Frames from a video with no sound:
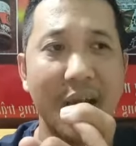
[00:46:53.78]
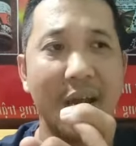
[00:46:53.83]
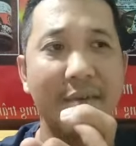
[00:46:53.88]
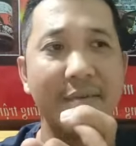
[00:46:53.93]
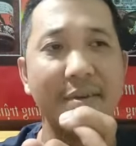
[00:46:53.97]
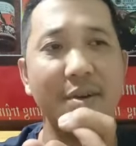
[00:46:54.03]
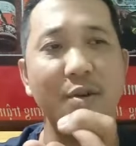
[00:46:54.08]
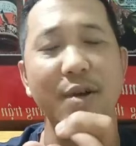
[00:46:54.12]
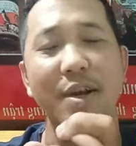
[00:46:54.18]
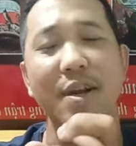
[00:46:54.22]

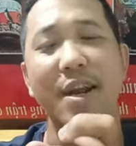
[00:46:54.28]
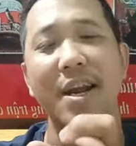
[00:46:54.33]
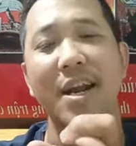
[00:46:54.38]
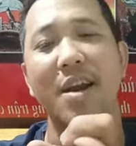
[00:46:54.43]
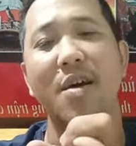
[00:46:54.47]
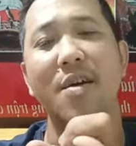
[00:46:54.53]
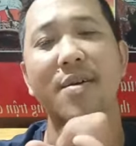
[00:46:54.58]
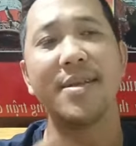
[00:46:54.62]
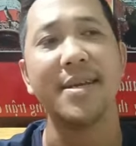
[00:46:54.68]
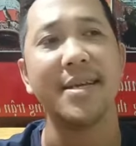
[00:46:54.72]
Ví dụ giai đoạn
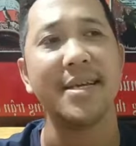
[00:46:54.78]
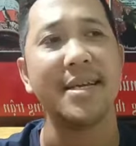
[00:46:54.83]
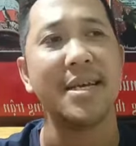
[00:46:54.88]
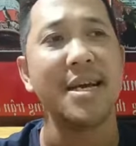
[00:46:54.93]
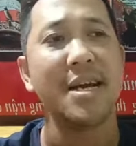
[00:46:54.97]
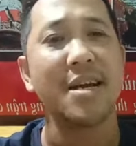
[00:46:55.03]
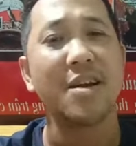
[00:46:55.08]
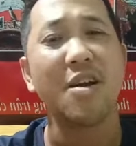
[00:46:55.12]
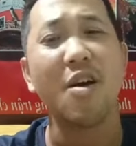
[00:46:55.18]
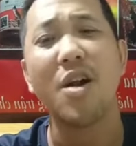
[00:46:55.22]
đó thì
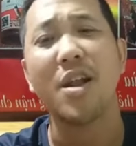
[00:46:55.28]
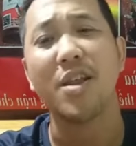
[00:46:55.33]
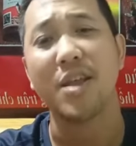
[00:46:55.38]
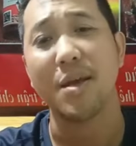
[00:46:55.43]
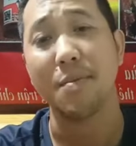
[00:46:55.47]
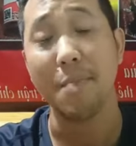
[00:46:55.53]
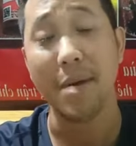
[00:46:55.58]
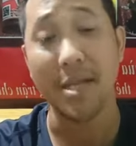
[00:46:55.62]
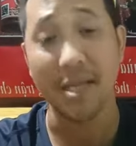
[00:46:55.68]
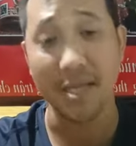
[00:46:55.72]
đó là
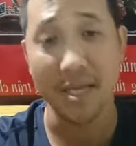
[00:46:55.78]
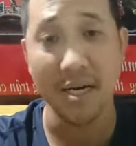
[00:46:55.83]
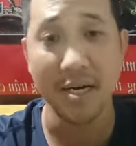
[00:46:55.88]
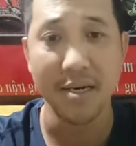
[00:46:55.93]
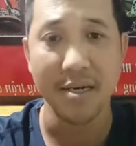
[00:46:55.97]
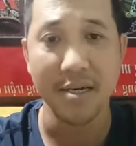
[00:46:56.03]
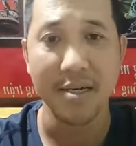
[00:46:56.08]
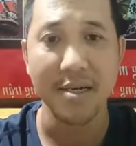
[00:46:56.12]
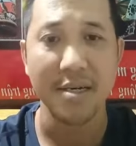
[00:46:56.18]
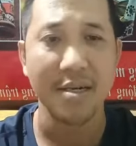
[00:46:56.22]
chuyện bình
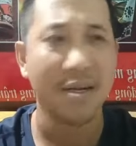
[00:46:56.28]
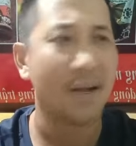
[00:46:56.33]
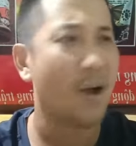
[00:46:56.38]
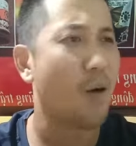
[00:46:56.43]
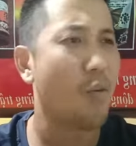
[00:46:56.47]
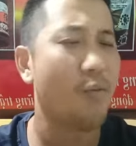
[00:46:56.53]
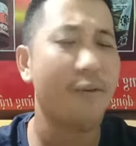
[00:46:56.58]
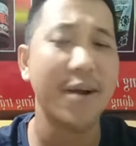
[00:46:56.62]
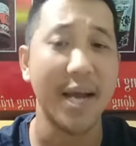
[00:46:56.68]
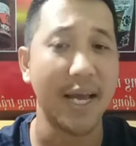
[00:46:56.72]
thường,
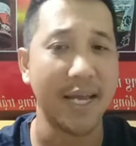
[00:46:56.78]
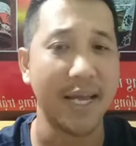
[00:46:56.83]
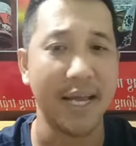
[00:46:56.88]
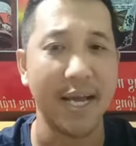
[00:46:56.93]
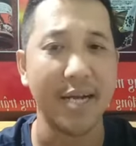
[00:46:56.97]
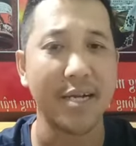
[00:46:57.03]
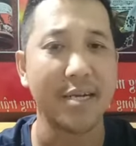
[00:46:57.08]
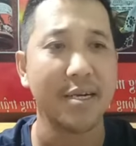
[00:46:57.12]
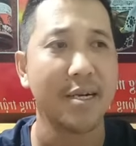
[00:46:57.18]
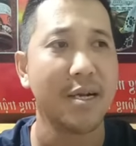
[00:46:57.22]
không vấn đề gì
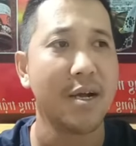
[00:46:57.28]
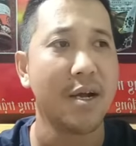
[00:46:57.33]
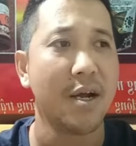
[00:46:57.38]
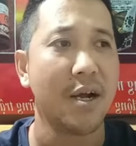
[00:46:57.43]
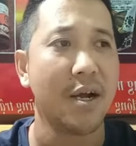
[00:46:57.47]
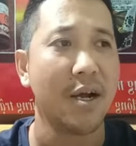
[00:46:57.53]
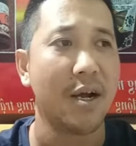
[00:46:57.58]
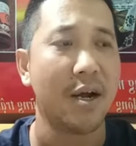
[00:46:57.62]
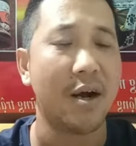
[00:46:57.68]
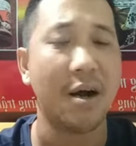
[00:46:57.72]
hết.
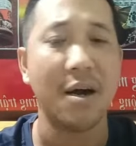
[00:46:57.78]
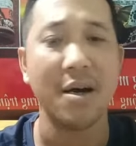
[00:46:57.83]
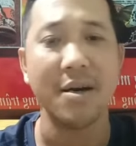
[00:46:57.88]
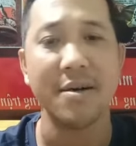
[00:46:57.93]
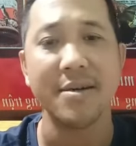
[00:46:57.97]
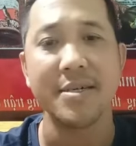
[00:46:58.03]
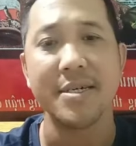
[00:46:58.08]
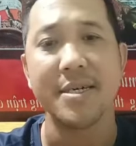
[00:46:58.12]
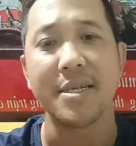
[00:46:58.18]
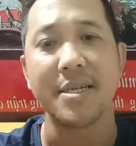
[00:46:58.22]
Đó
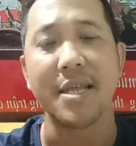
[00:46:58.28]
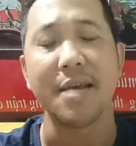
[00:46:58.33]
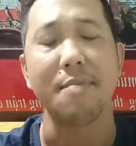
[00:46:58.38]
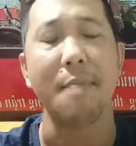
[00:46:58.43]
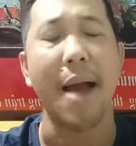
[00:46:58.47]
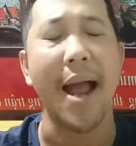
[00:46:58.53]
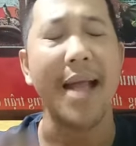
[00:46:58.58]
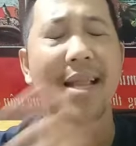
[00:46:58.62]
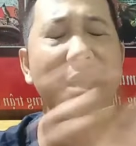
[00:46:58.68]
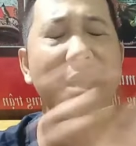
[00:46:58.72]
thì
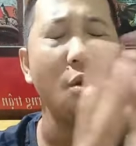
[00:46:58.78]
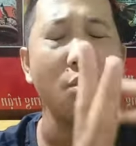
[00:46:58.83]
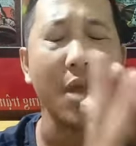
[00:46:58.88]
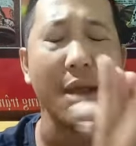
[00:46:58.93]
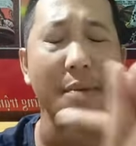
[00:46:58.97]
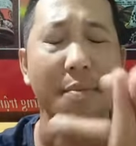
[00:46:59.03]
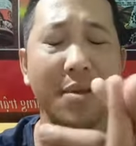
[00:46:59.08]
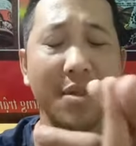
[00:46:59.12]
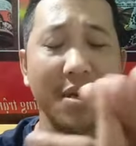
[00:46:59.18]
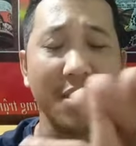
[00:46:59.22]
bản thân con
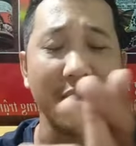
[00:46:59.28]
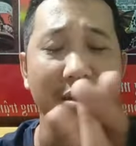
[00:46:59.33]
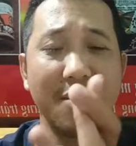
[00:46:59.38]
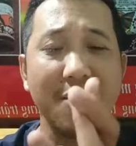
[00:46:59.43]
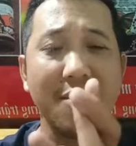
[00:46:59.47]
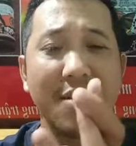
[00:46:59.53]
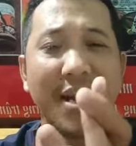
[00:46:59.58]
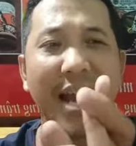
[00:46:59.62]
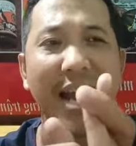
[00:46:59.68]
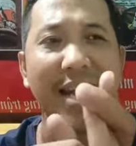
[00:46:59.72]
chim nó tự
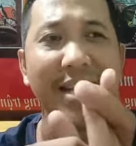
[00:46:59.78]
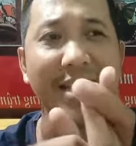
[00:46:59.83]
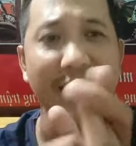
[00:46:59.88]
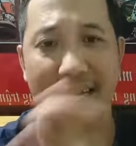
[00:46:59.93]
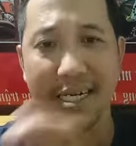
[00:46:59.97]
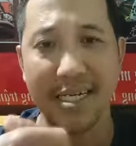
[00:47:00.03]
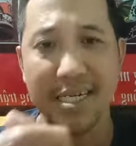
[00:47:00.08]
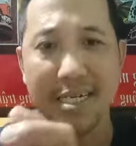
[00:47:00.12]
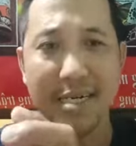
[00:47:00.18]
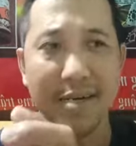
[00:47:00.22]
nó canh
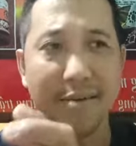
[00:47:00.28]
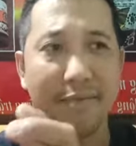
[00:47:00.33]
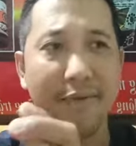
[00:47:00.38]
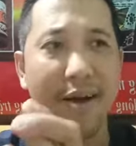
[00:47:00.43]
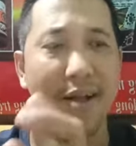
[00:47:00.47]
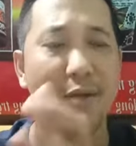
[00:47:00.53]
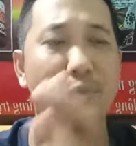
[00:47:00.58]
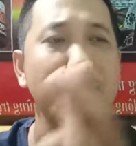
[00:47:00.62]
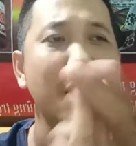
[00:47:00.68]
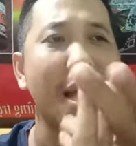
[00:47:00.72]
chỉnh,
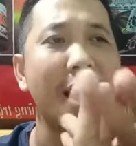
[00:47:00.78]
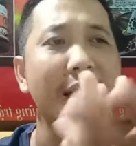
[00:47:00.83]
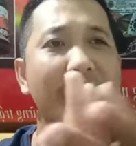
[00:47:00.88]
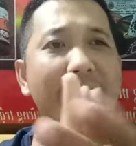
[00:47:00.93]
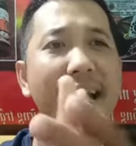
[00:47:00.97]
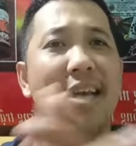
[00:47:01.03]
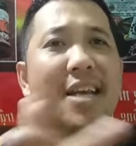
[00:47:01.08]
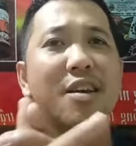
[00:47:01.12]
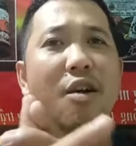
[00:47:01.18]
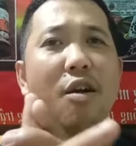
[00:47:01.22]
và chúng ta để
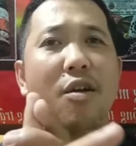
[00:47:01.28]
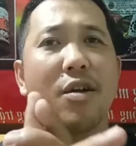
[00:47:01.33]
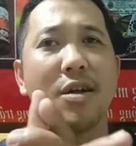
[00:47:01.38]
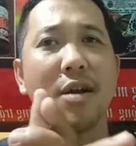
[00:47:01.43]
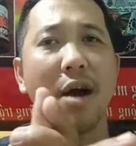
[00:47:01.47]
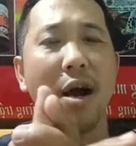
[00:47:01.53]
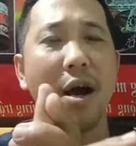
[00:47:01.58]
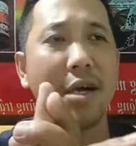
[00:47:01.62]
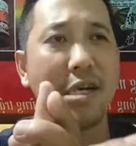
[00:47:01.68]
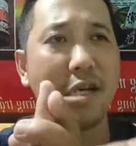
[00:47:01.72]
ý coi
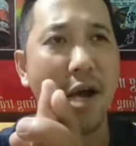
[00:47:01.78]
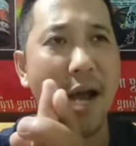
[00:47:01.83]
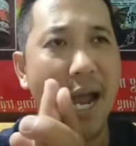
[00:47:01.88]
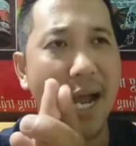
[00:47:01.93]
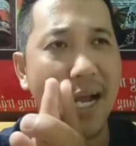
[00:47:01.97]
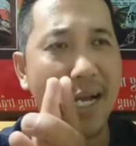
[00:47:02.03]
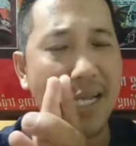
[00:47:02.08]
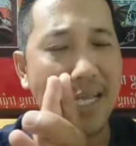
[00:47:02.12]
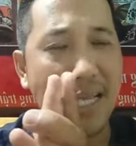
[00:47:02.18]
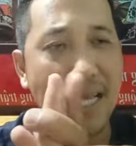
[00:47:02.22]
nó
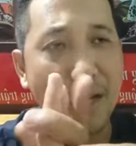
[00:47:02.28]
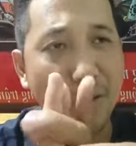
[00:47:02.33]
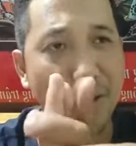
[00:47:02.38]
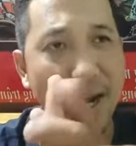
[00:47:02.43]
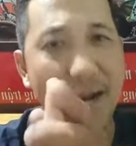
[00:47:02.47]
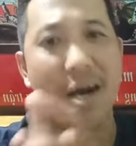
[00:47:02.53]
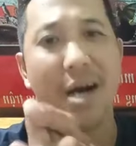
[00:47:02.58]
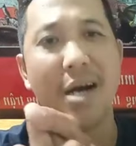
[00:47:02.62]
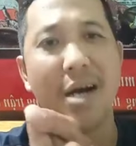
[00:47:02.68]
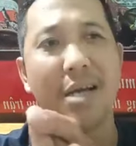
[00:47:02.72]
ăn nhiều
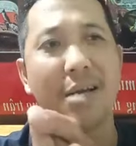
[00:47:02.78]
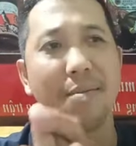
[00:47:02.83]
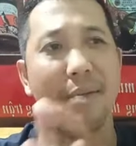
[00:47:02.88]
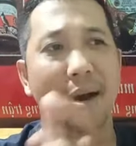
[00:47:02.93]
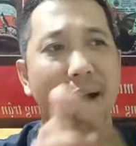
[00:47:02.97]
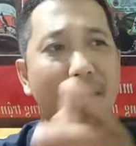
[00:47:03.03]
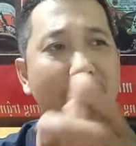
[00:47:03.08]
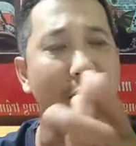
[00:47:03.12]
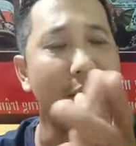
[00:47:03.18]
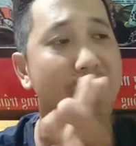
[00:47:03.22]
cái hơn
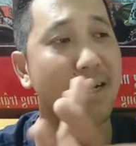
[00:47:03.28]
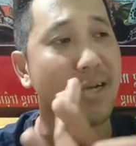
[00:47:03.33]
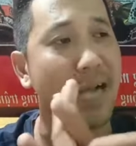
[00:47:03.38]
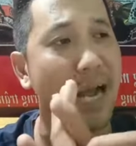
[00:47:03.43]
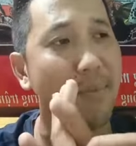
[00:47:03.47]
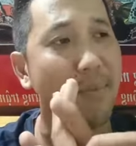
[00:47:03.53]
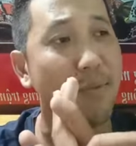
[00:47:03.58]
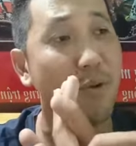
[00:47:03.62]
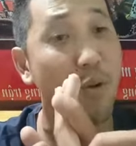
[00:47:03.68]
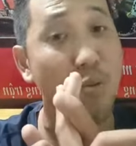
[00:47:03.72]
mà lượng
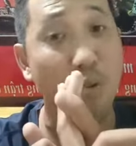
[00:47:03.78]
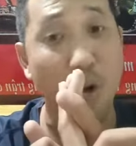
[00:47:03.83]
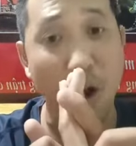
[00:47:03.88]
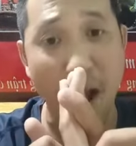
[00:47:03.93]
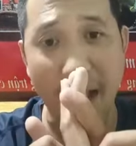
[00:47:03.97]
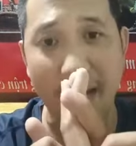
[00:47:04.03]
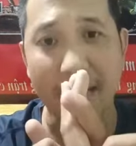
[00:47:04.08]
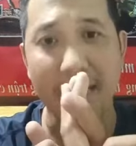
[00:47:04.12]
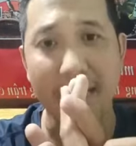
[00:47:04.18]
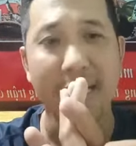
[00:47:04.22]
cám nó cũng có
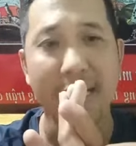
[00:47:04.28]
ăn.